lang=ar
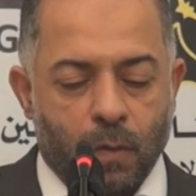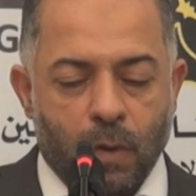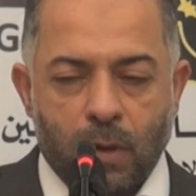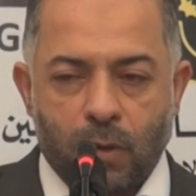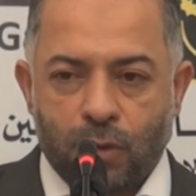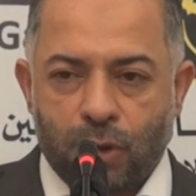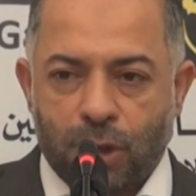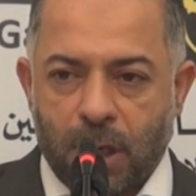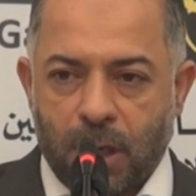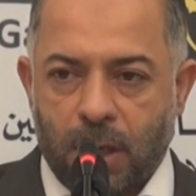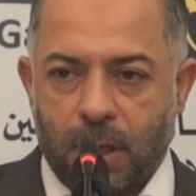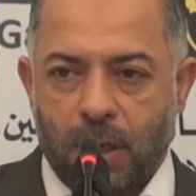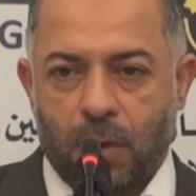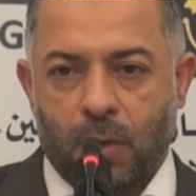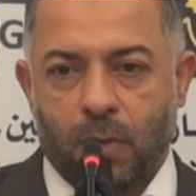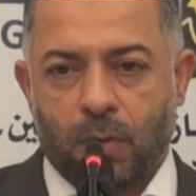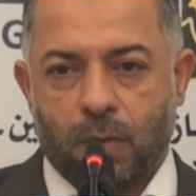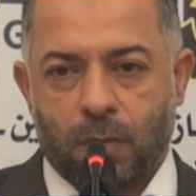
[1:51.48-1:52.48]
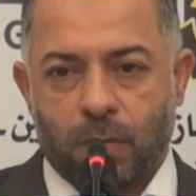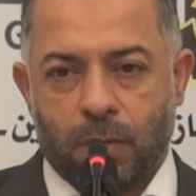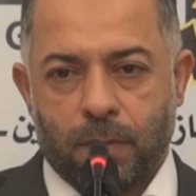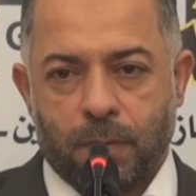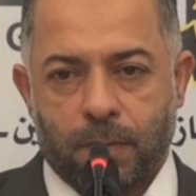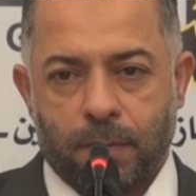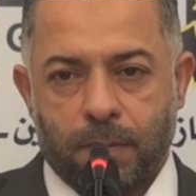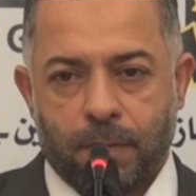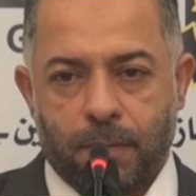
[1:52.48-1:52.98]
ويشكل
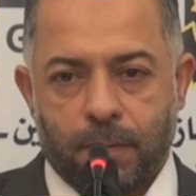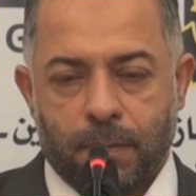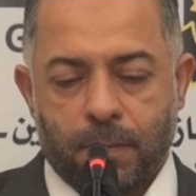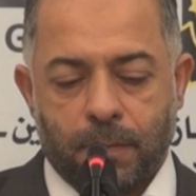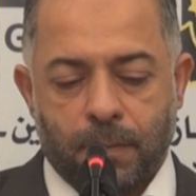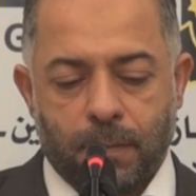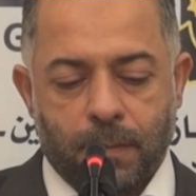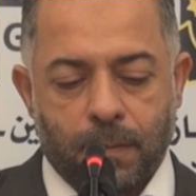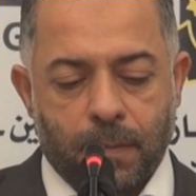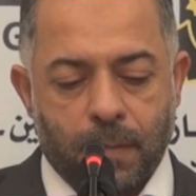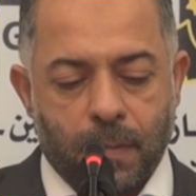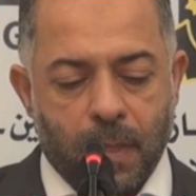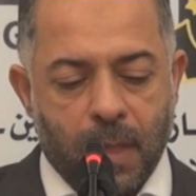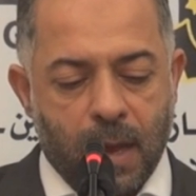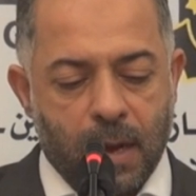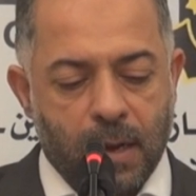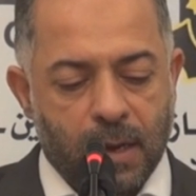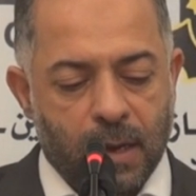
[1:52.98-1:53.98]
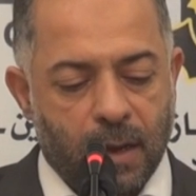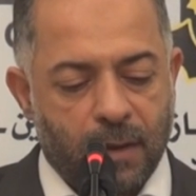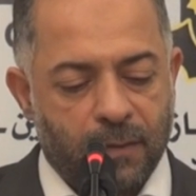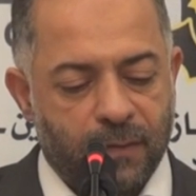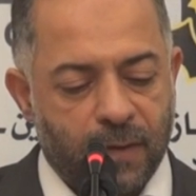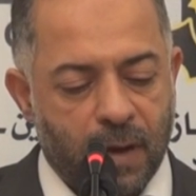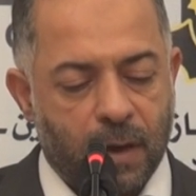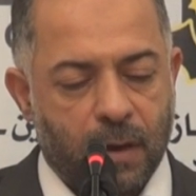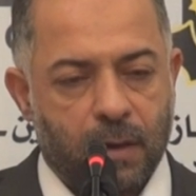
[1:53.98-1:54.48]

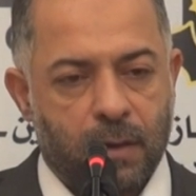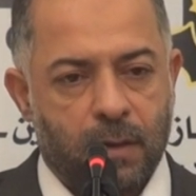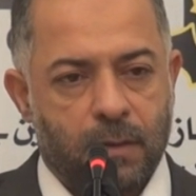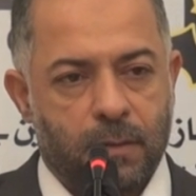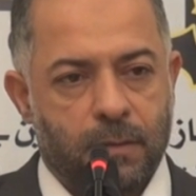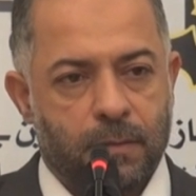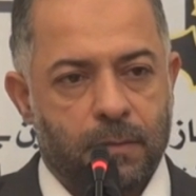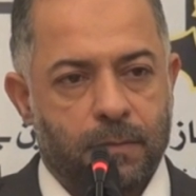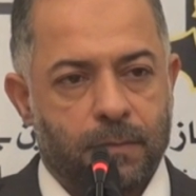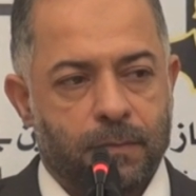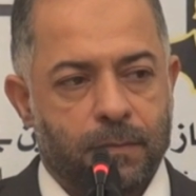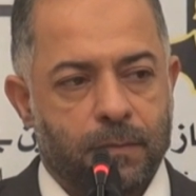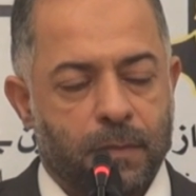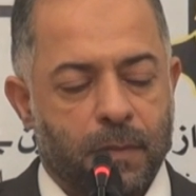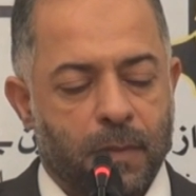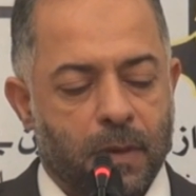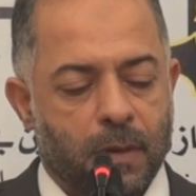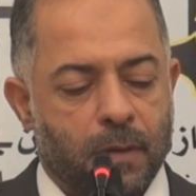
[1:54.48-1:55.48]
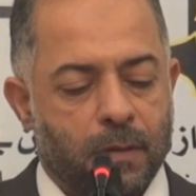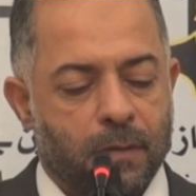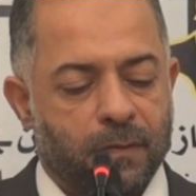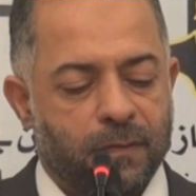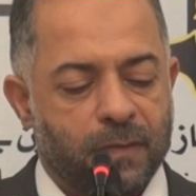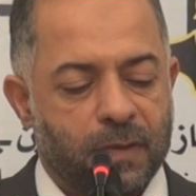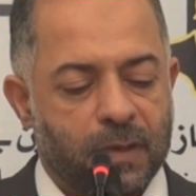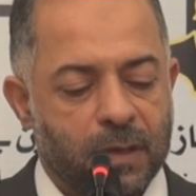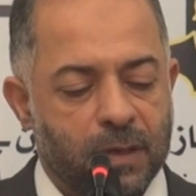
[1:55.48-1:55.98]
الاخفاق
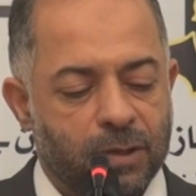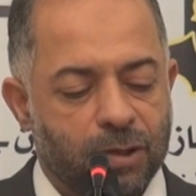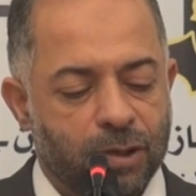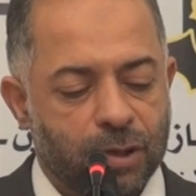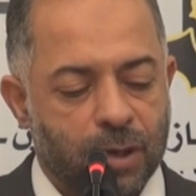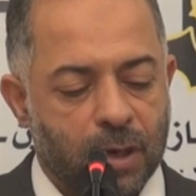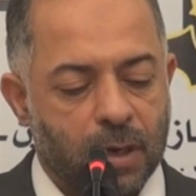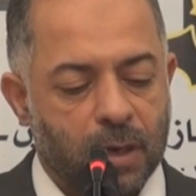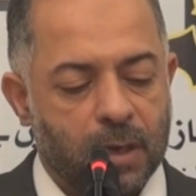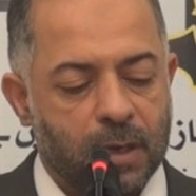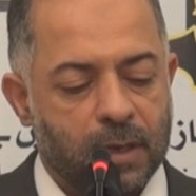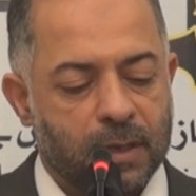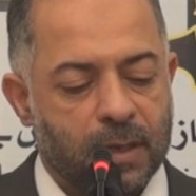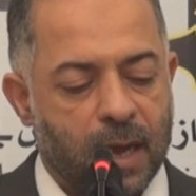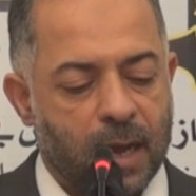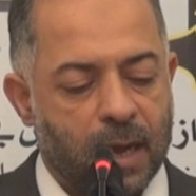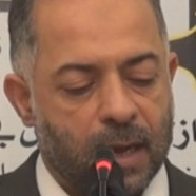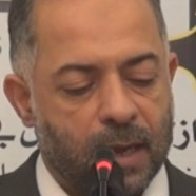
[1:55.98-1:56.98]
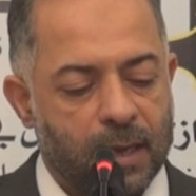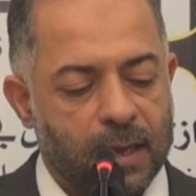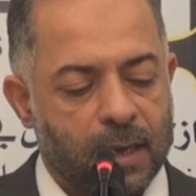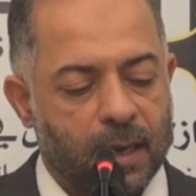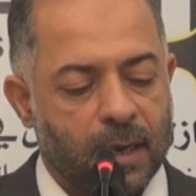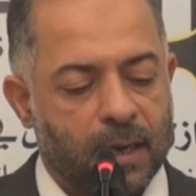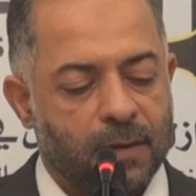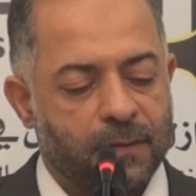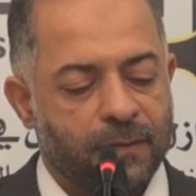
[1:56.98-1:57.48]
في اجراء
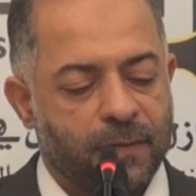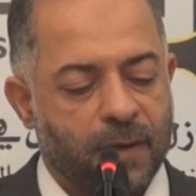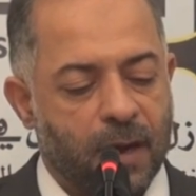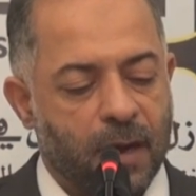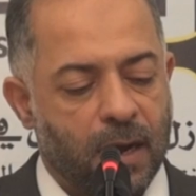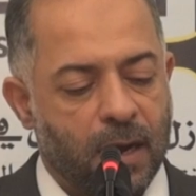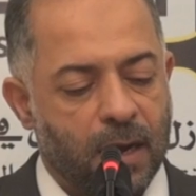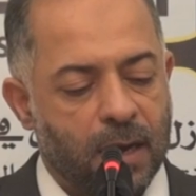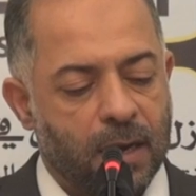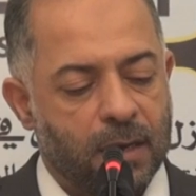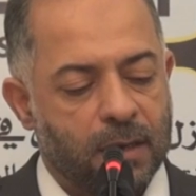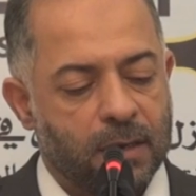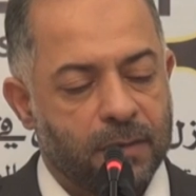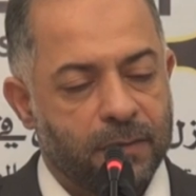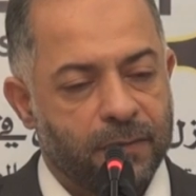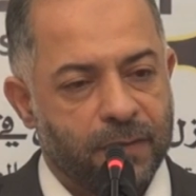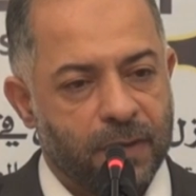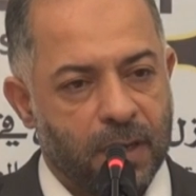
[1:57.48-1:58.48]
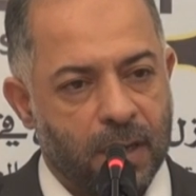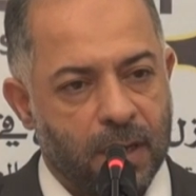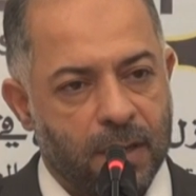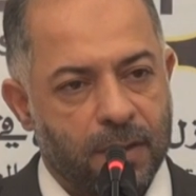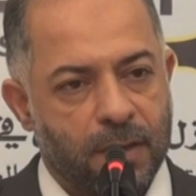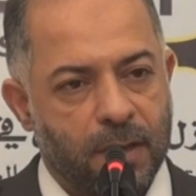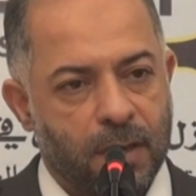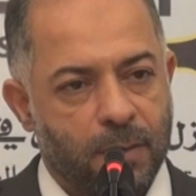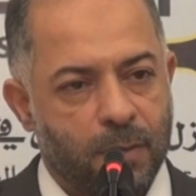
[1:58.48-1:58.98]
تحقيق فعال في
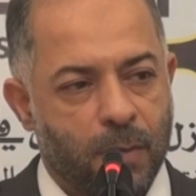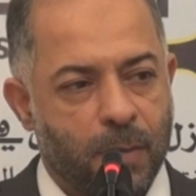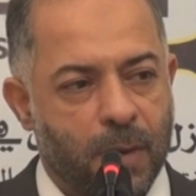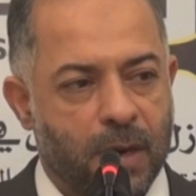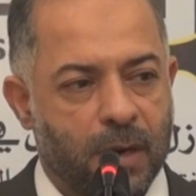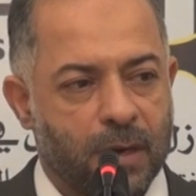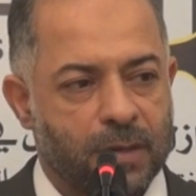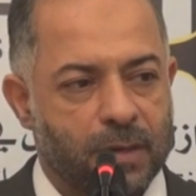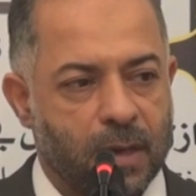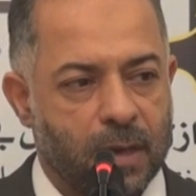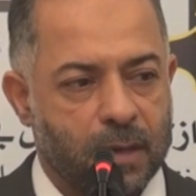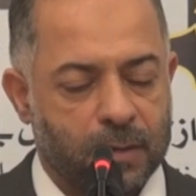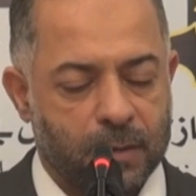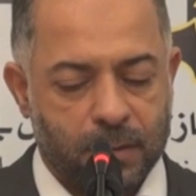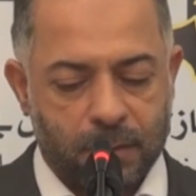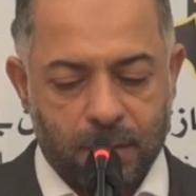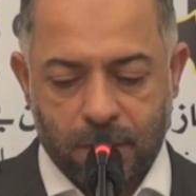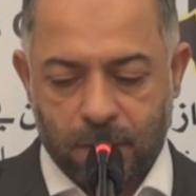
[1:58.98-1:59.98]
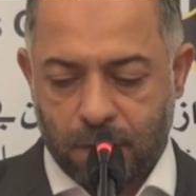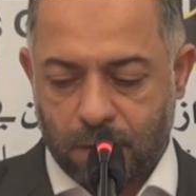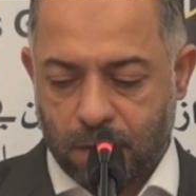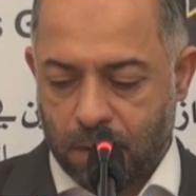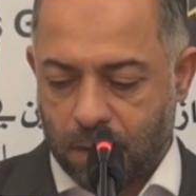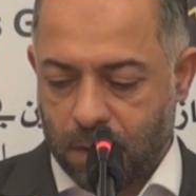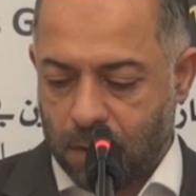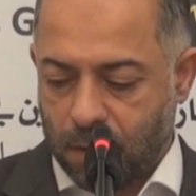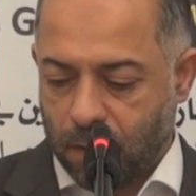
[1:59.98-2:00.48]
هذه الممارسات
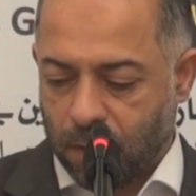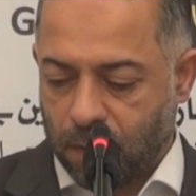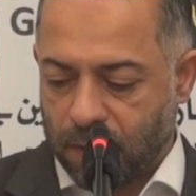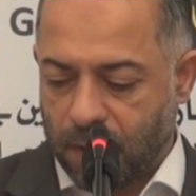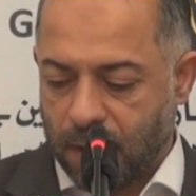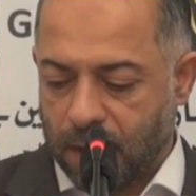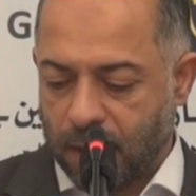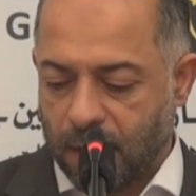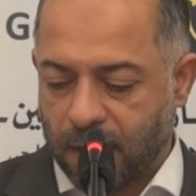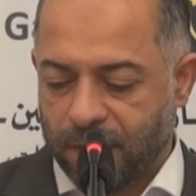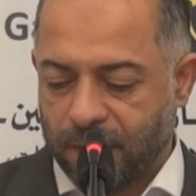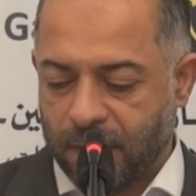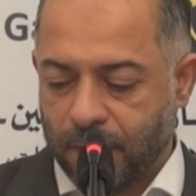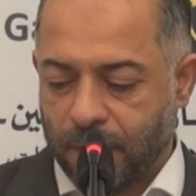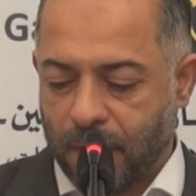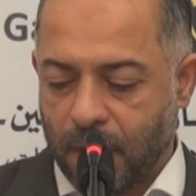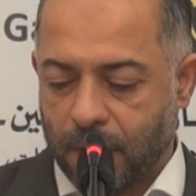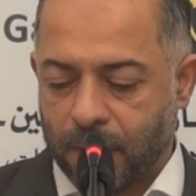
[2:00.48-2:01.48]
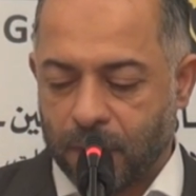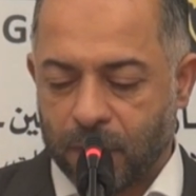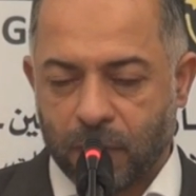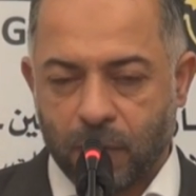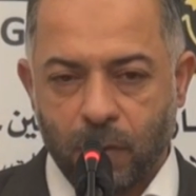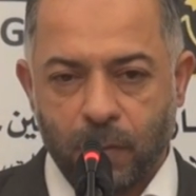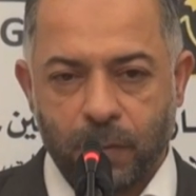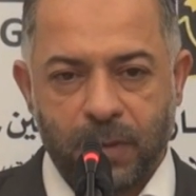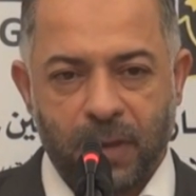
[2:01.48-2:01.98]
وذلك في باب
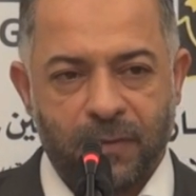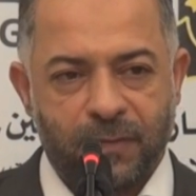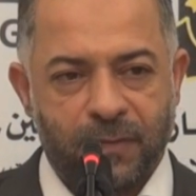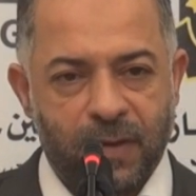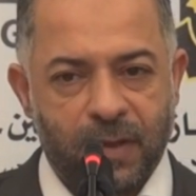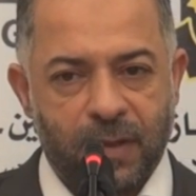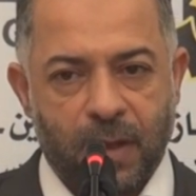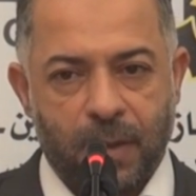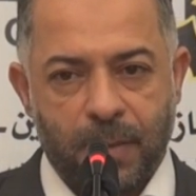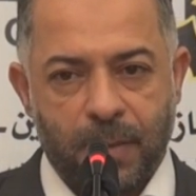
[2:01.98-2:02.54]
اسلوب تنفيذ